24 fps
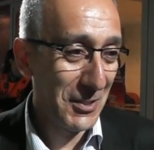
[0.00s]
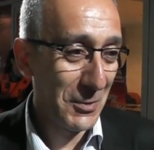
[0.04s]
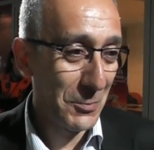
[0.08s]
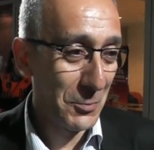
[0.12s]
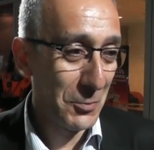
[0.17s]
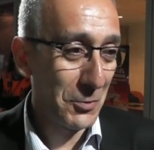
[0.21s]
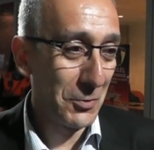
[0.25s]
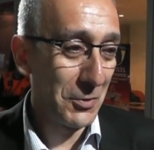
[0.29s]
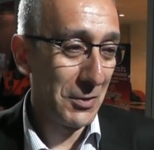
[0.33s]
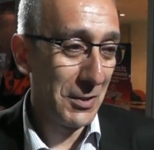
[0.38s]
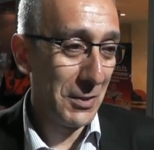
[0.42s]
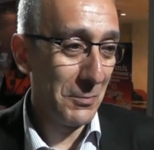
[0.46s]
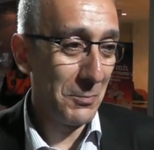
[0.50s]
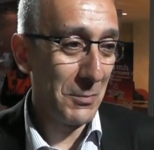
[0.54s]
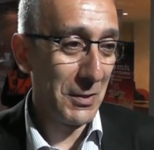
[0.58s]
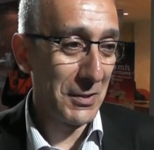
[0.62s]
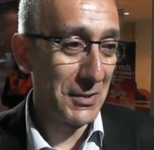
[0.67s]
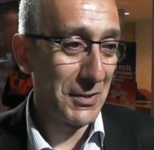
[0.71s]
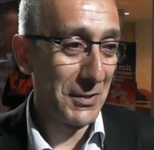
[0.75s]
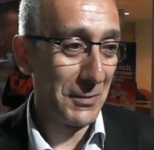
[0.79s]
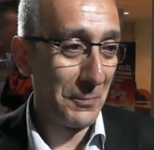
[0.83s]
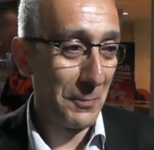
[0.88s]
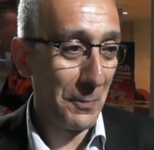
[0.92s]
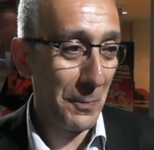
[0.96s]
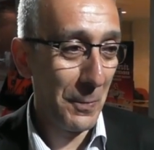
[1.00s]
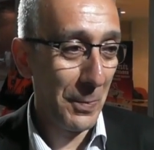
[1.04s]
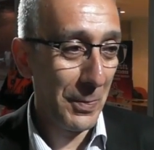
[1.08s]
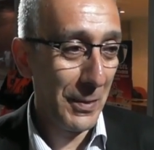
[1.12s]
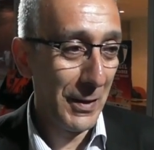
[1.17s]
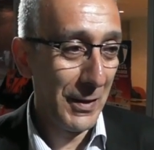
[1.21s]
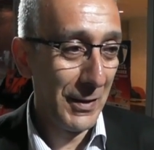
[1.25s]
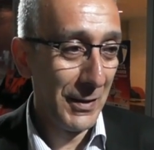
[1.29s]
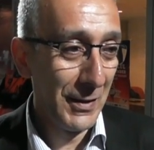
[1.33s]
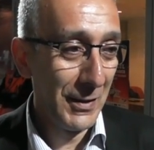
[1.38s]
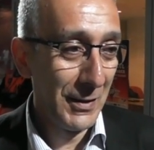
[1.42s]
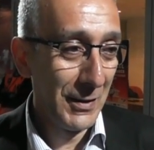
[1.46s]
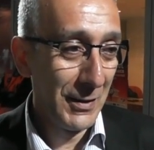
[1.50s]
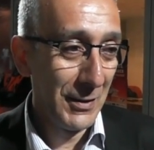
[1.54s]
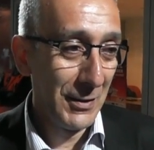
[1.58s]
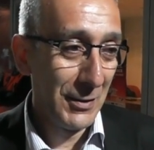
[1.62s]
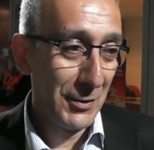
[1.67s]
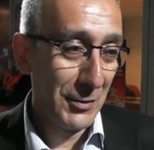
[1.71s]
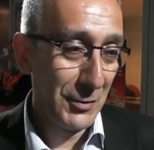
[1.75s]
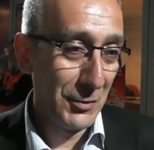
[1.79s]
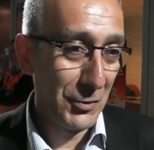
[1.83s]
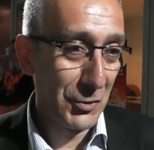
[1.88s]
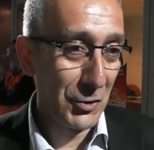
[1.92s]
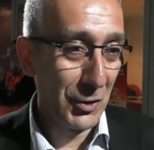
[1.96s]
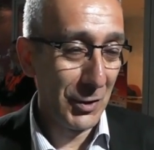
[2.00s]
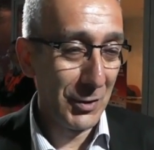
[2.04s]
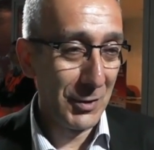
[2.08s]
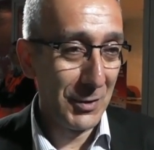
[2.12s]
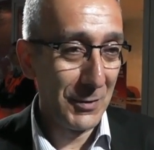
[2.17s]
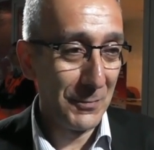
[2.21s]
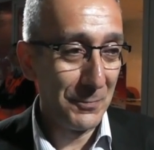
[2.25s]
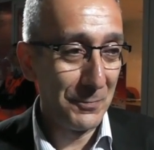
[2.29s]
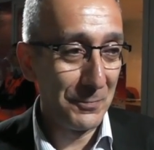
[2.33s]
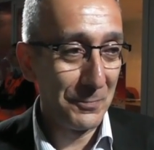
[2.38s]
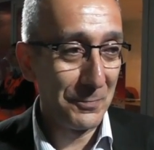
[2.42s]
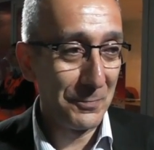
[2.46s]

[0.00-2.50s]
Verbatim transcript: Samsun'un yenmesi. Yenmesi. İnşallah.